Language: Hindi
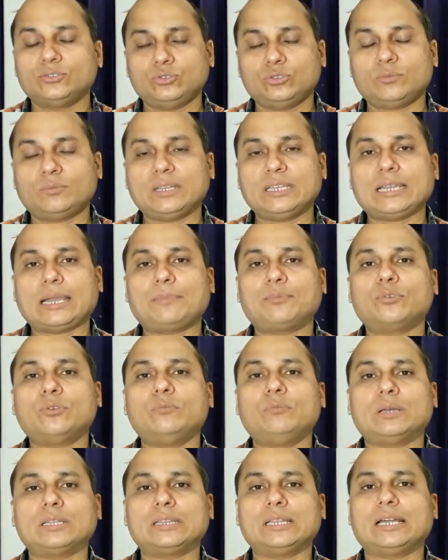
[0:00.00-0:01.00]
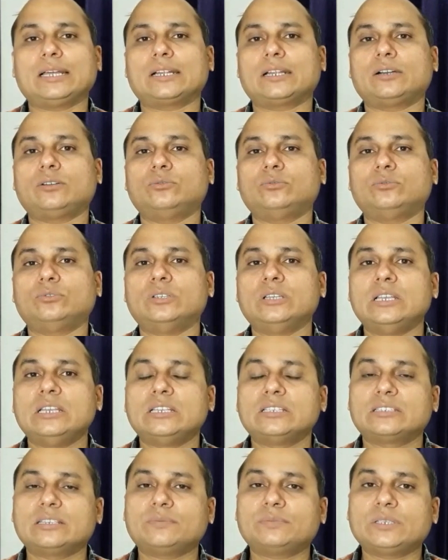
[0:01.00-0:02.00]
जो मैं आपको बतला रहा हूँ
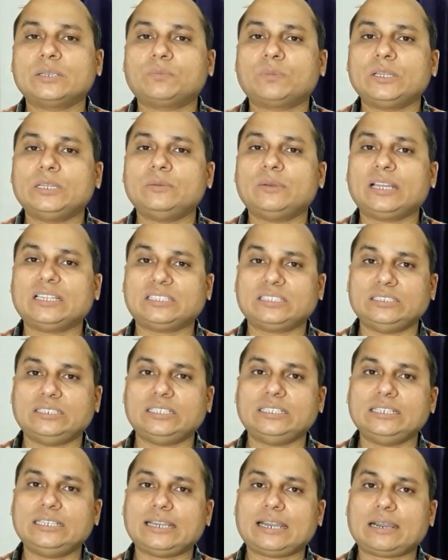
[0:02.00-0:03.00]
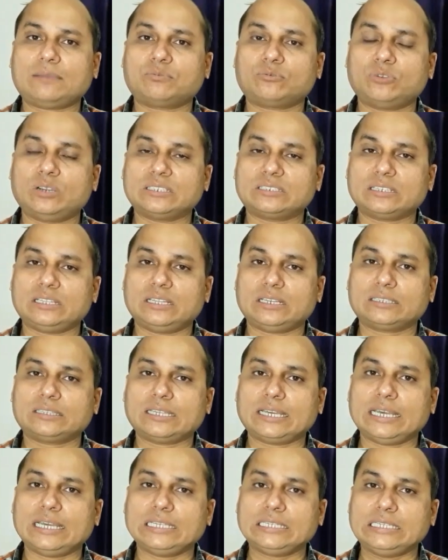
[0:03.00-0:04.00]
सबसे पहली बात यदि आपको ऐसा
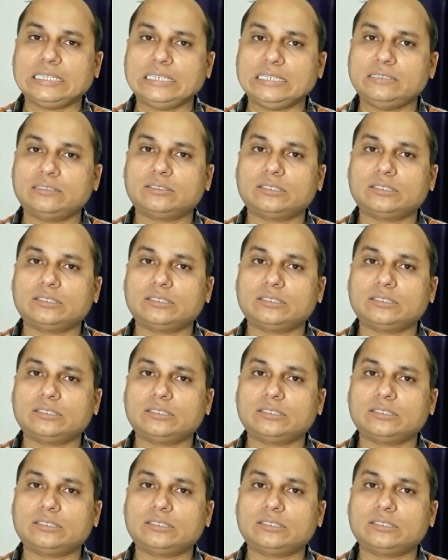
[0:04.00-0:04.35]
लगता है कि